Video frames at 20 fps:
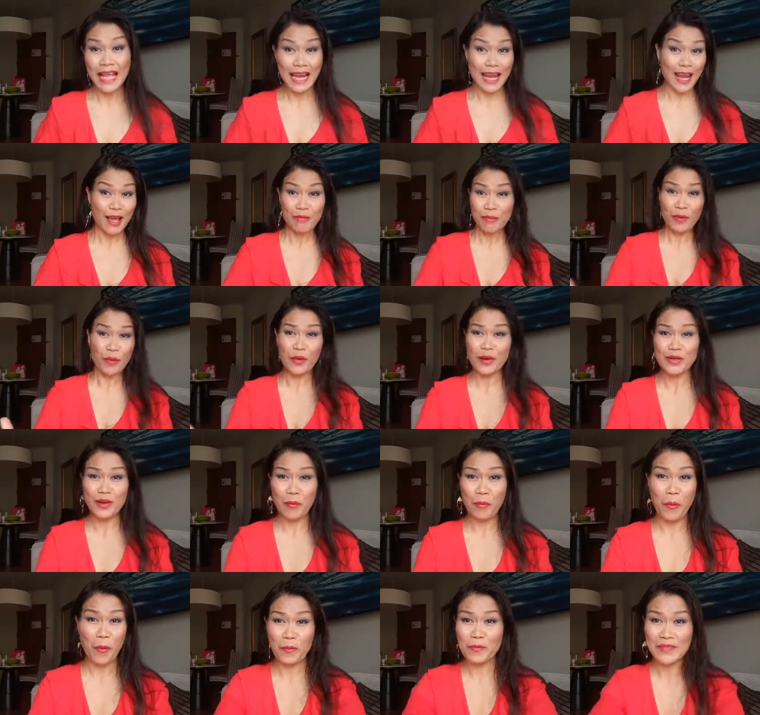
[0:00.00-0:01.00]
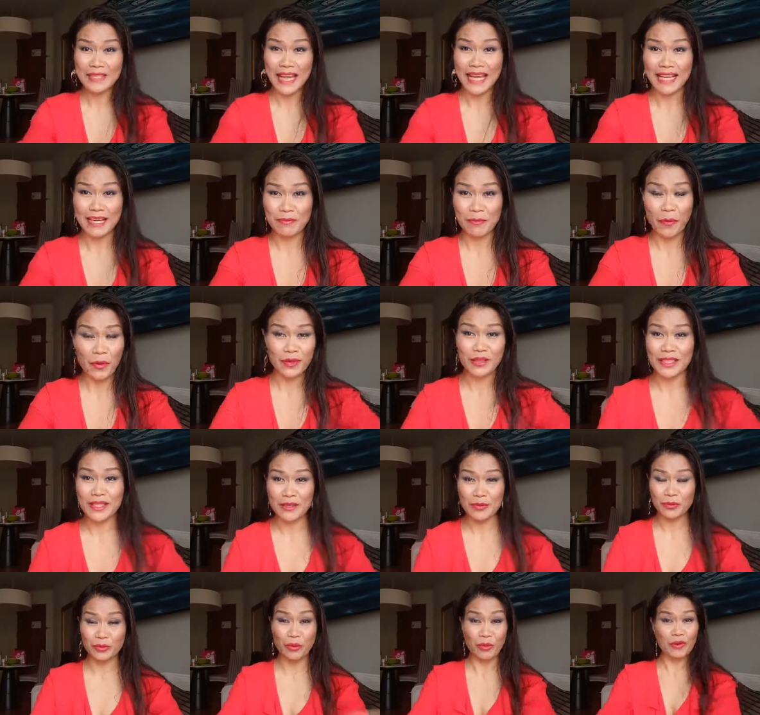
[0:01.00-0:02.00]
แล้วพวกคุณก็ภูมิใจกับคนที่อ
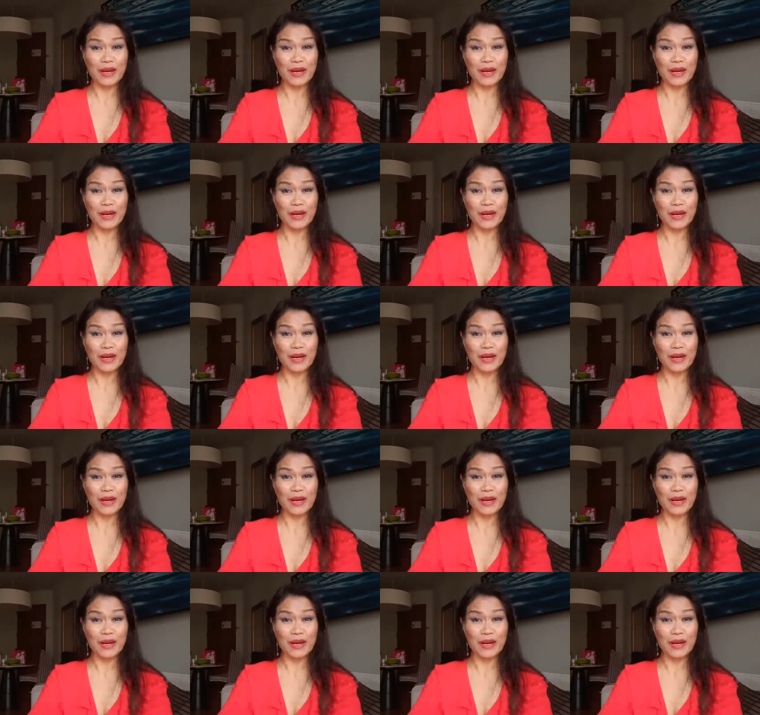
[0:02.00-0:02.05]
ยู่ตร